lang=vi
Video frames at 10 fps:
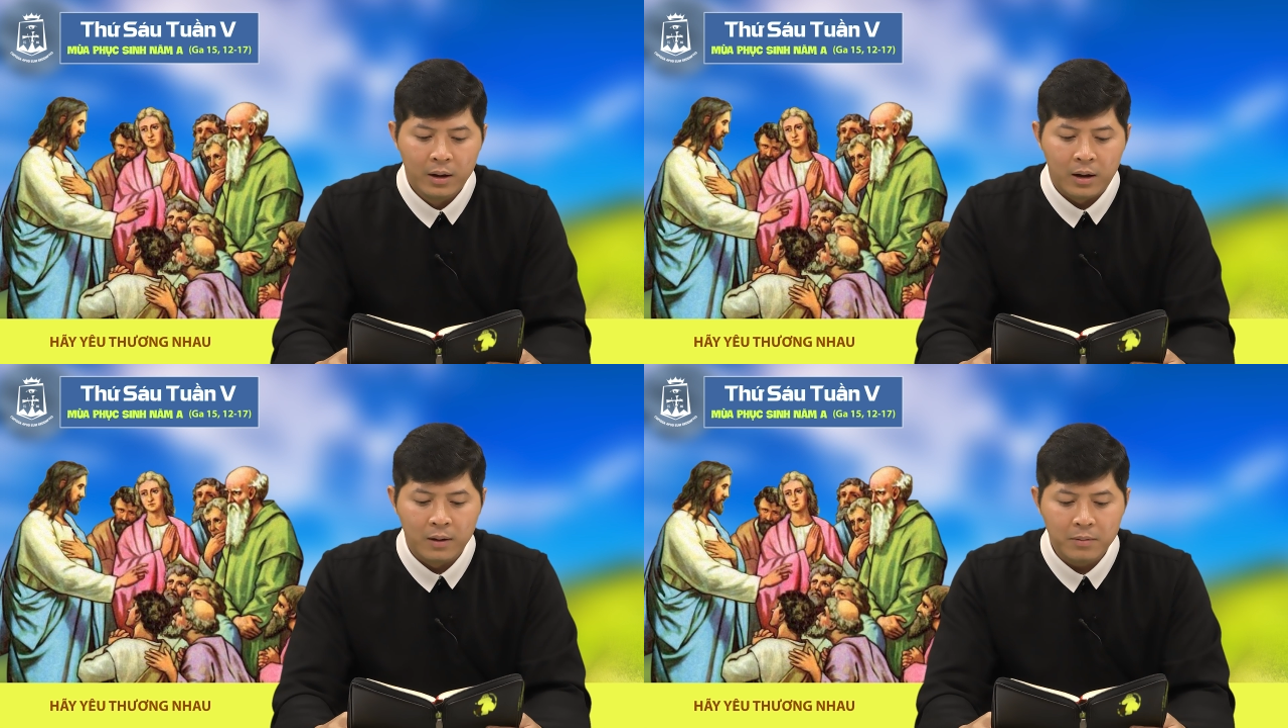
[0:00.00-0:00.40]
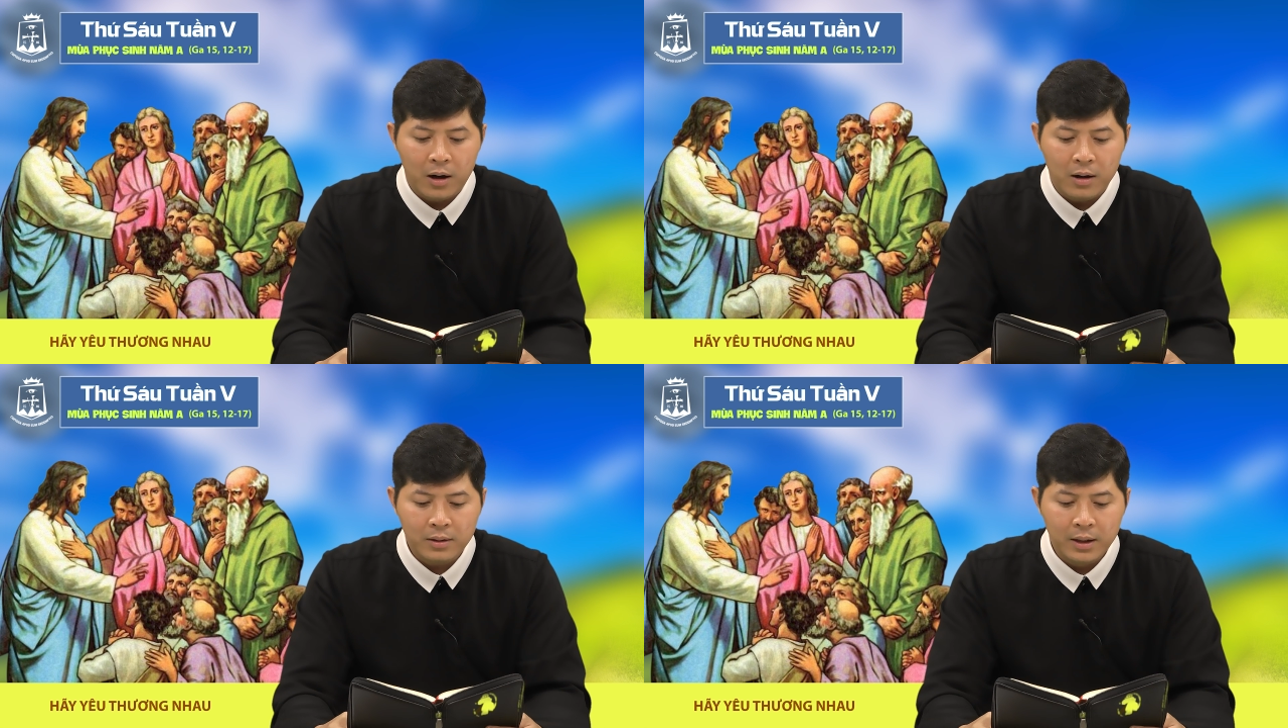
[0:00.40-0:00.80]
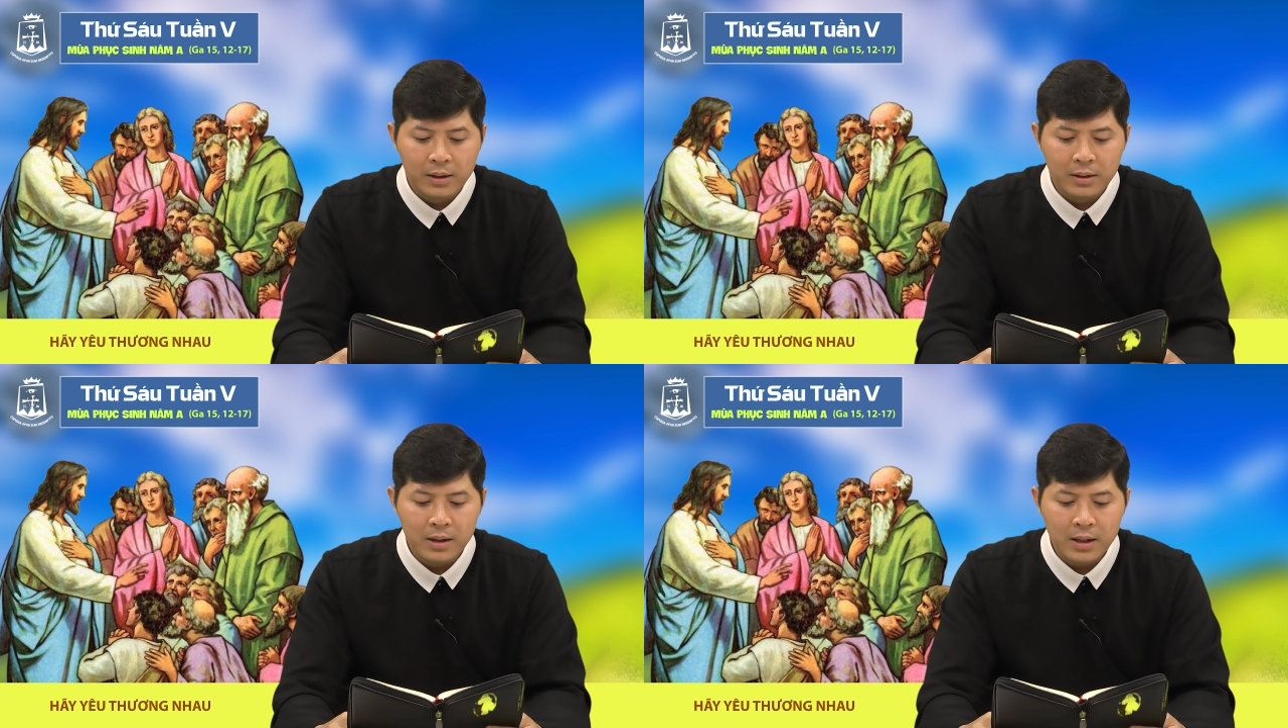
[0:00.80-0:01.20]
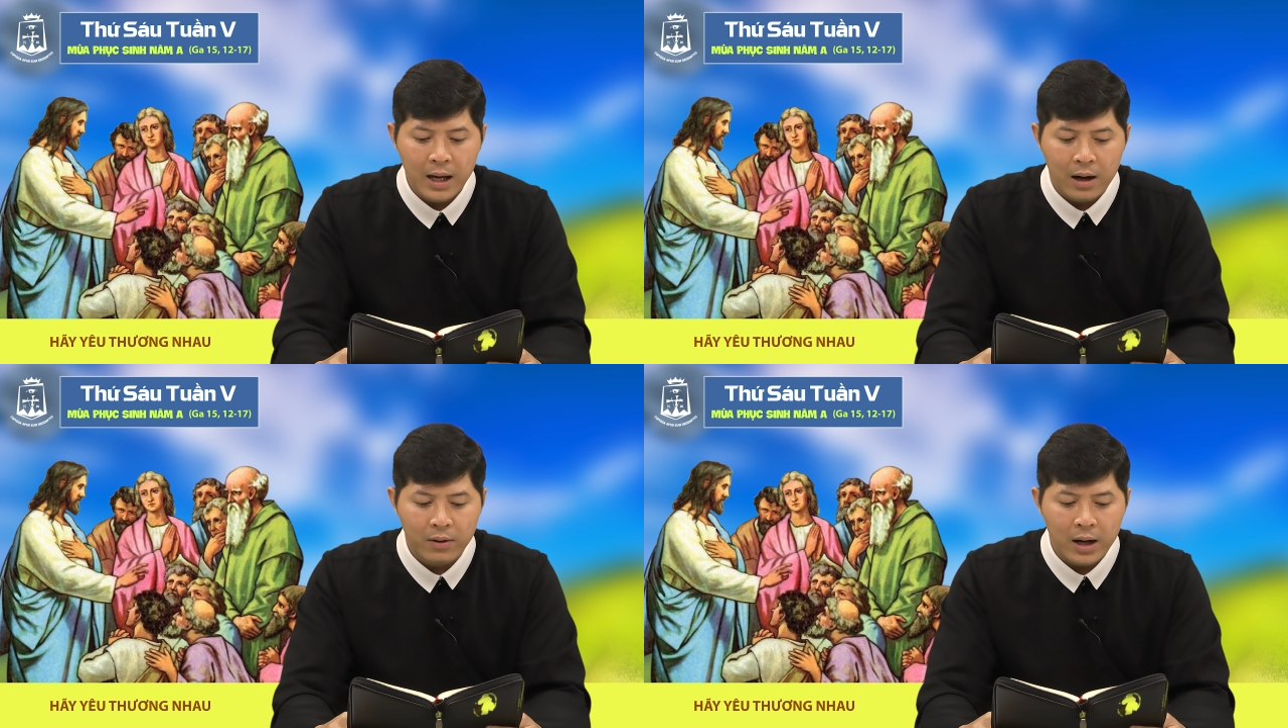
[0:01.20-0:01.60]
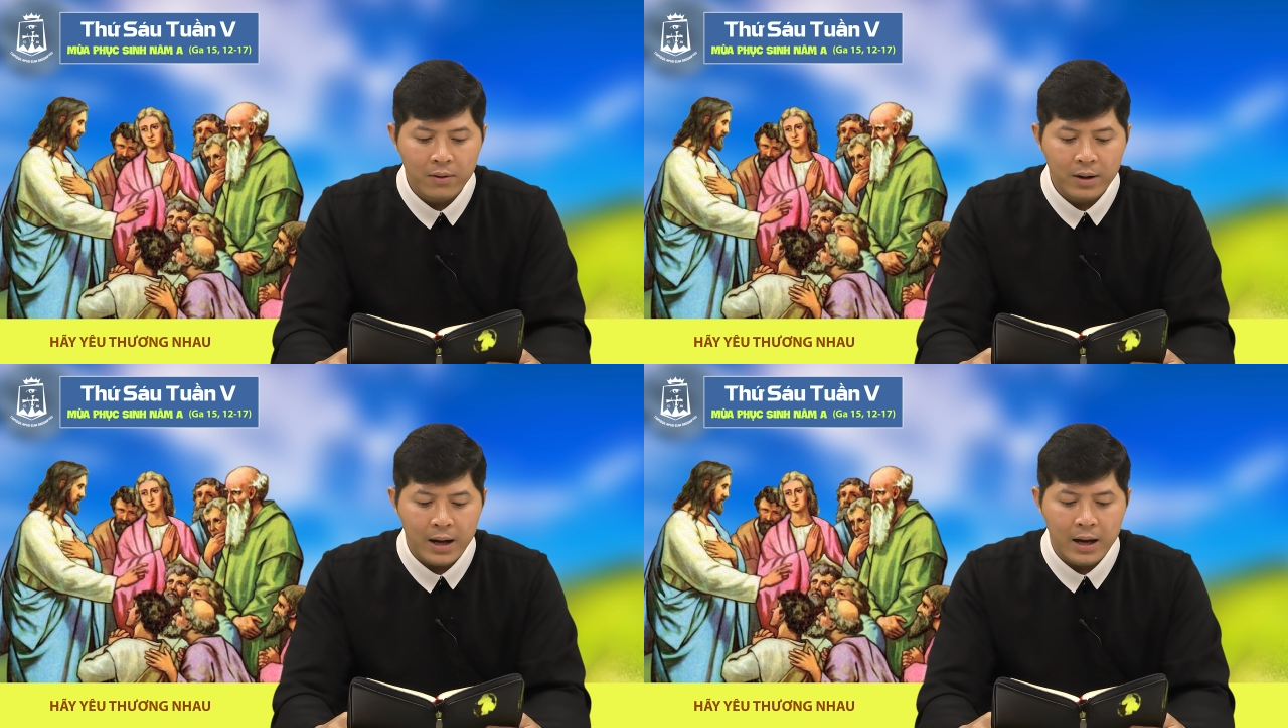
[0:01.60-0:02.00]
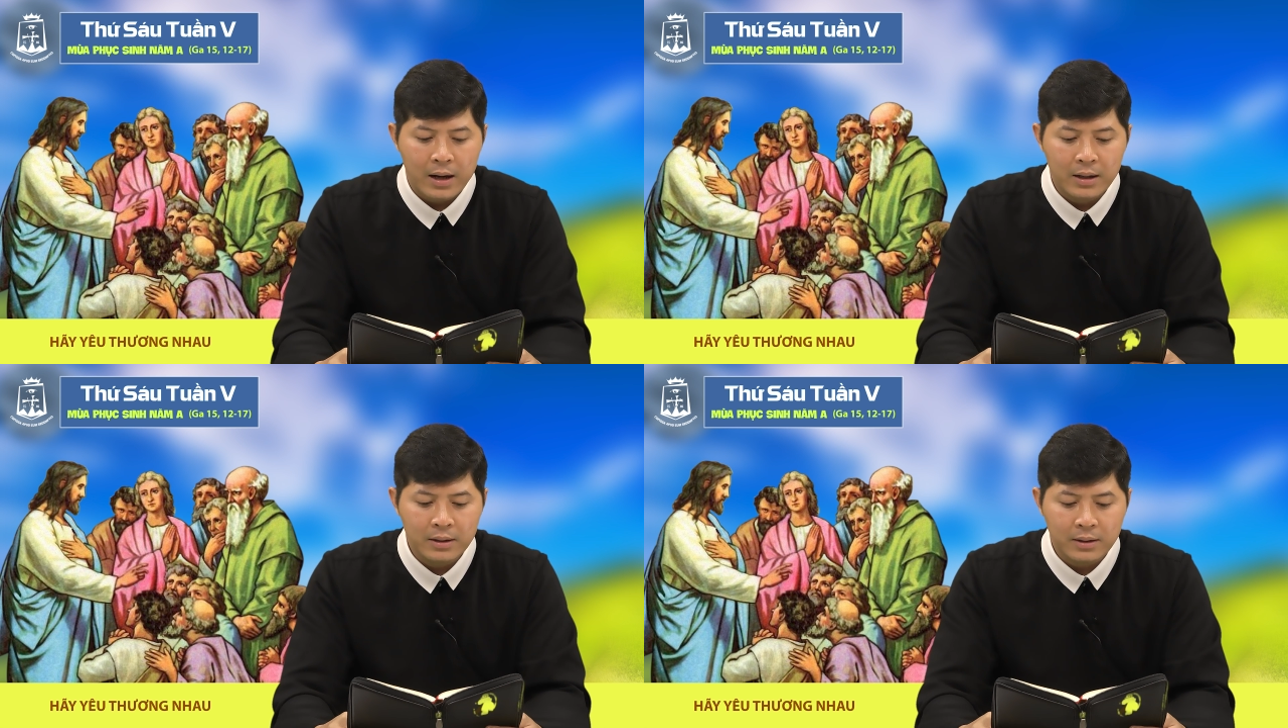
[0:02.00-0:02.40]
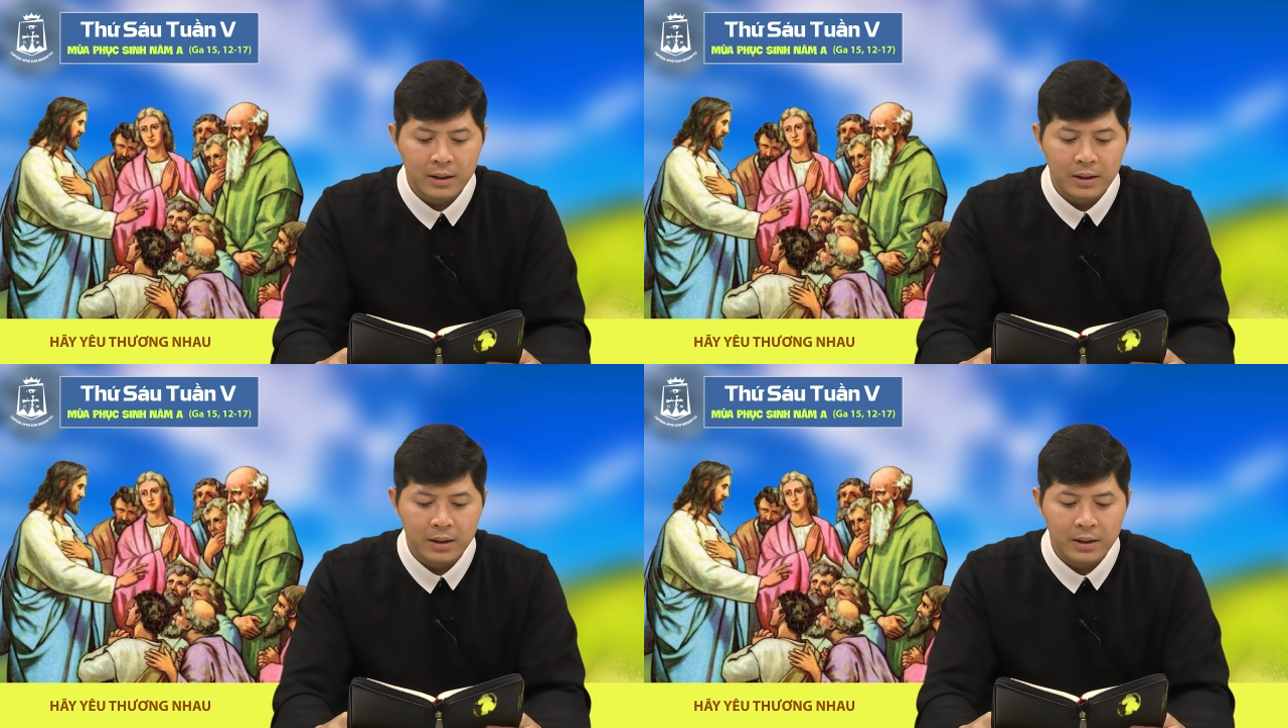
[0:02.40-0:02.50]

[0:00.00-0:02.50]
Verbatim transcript: Không có tình thương nào cao cả hơn